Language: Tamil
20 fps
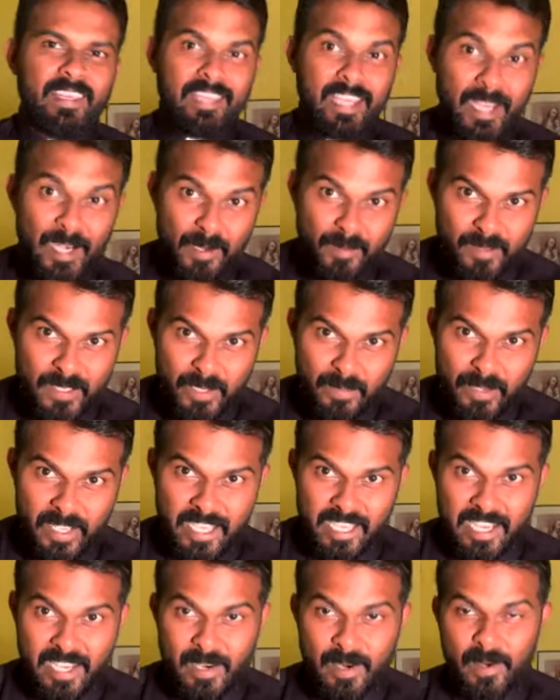தாயிடம்
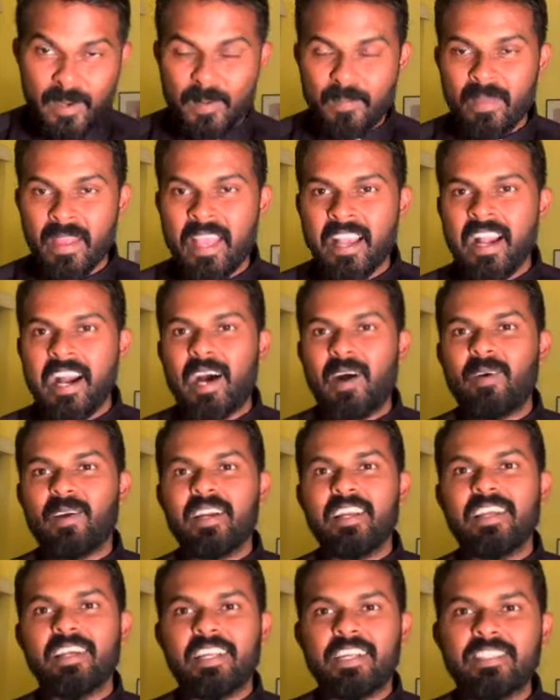ஜெபிக்கிறார்களோ
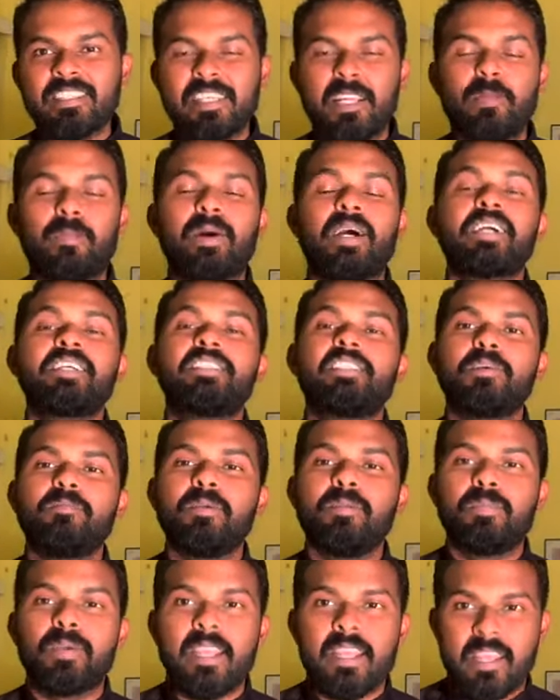அவர்களுக்கு நான் சிறப்பாக
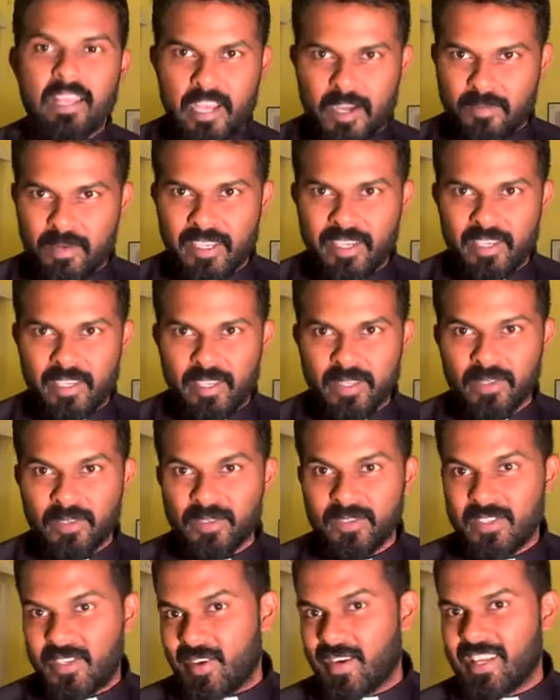ஜெபிப்பேன் அப்படிங்கிறதையும்
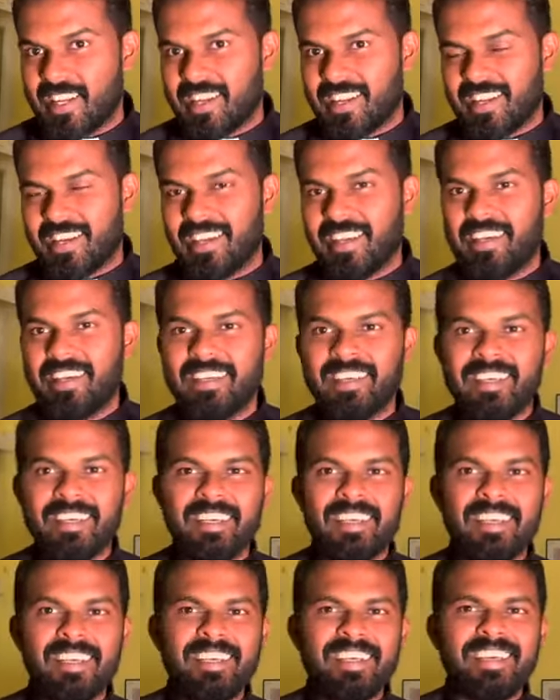சொல்லியிருக்கிறாங்க
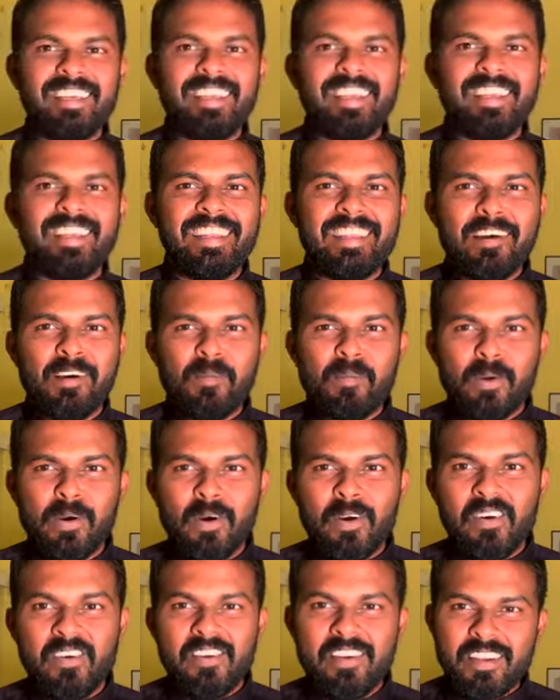என்ன அப்போ
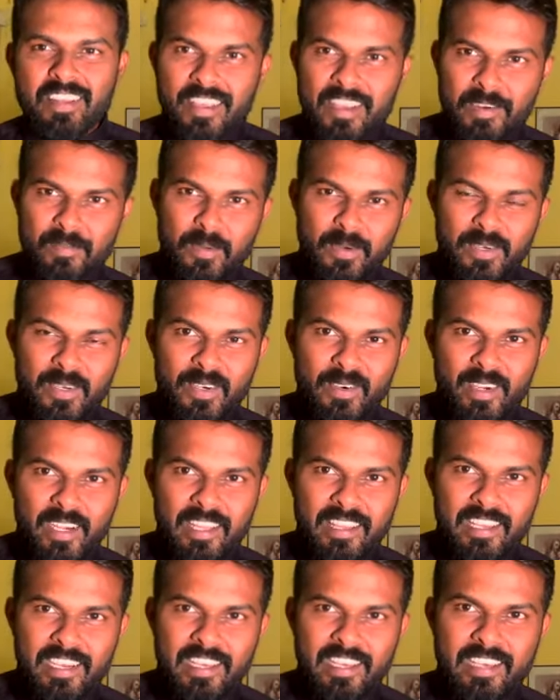டிக்கெட் போட்ட
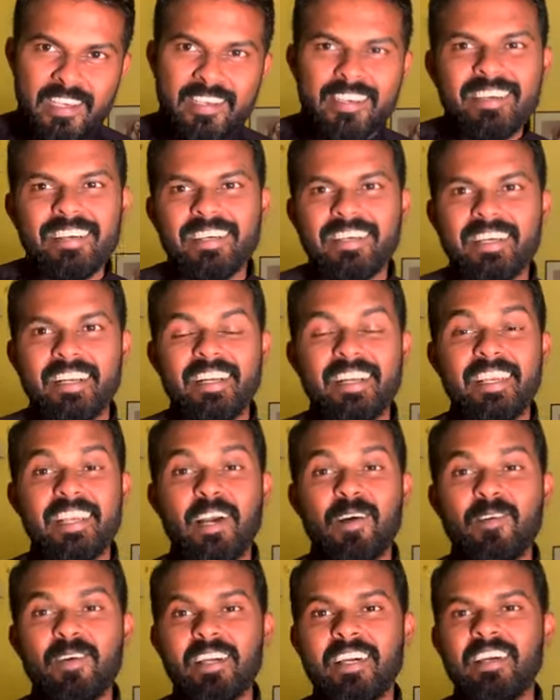வேண்டியதானே
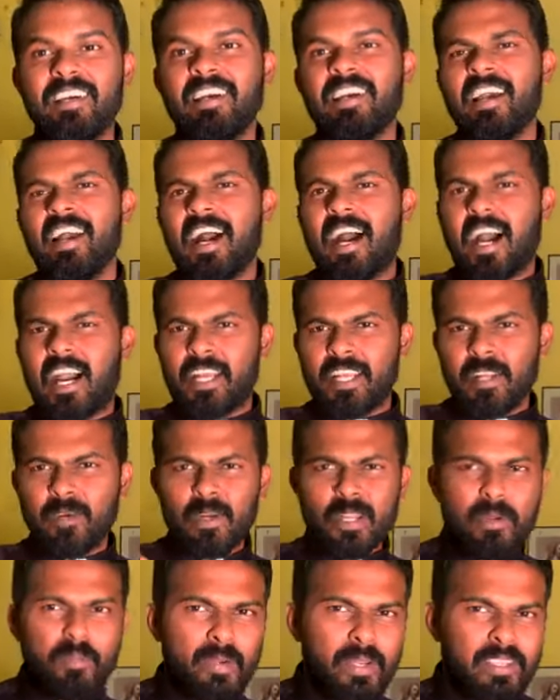ரெடியாவுங்க
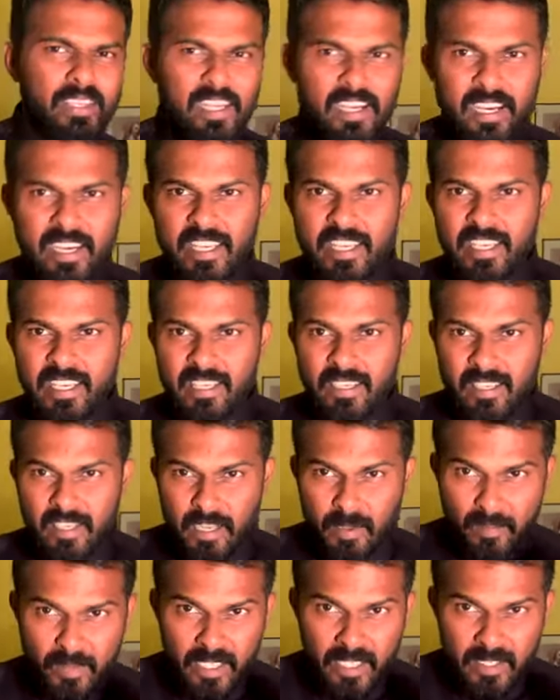அண்ணனுடைய பிறந்தநாளை நம்ம